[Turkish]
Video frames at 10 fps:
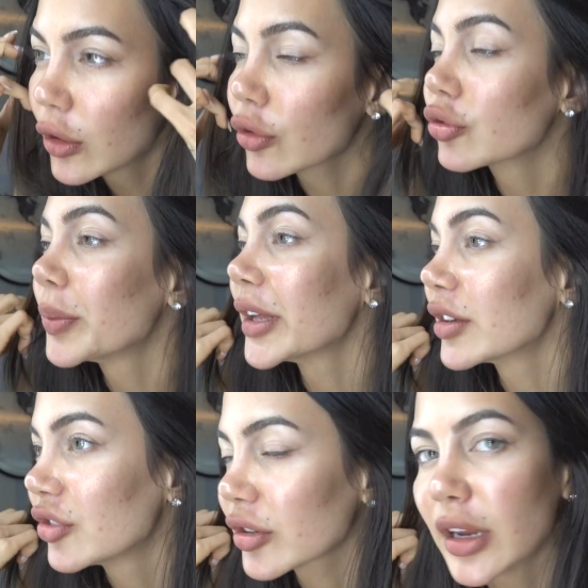Hoş ben
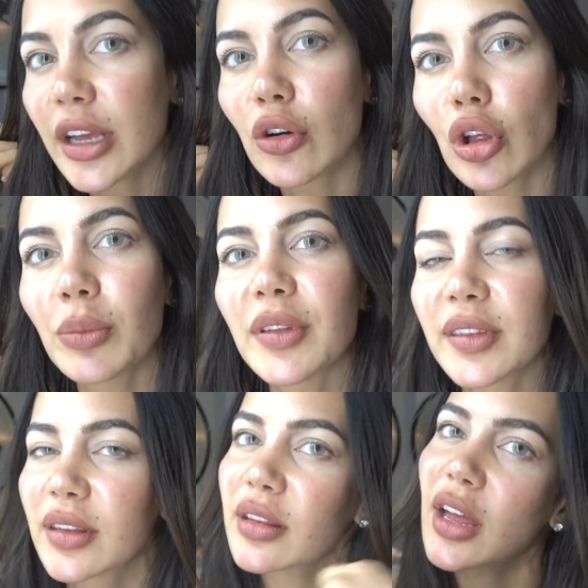açık renk
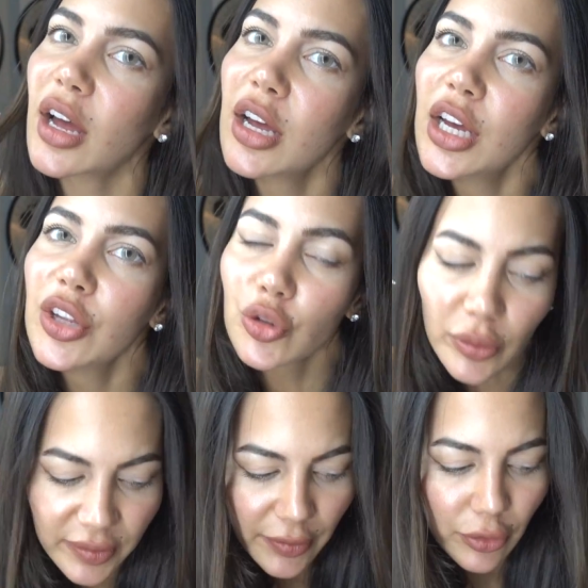olmasını da
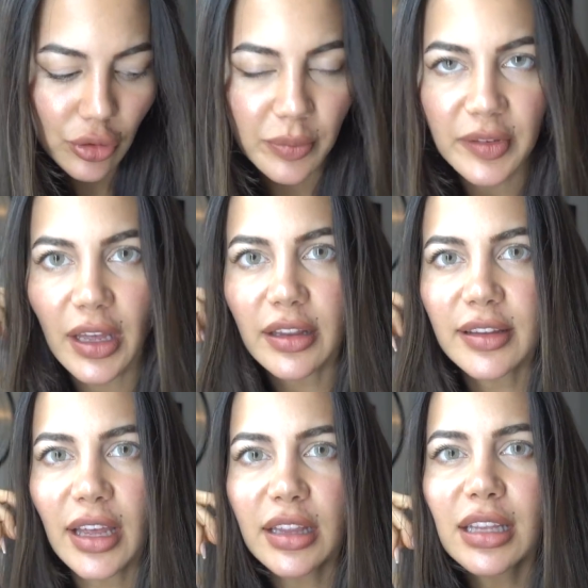çok seviyorum
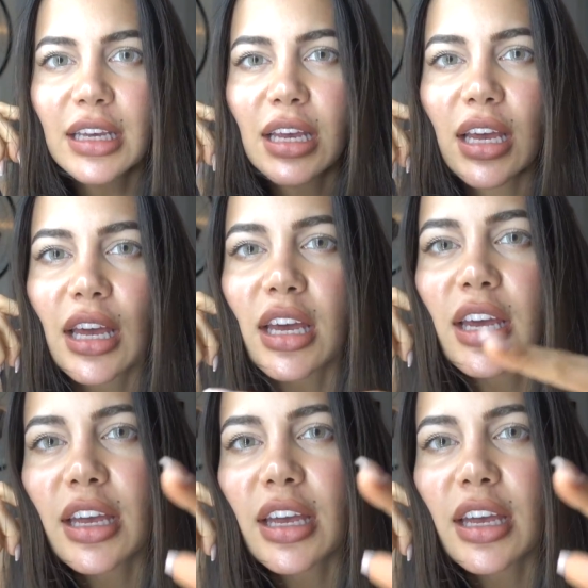zaten. Ee,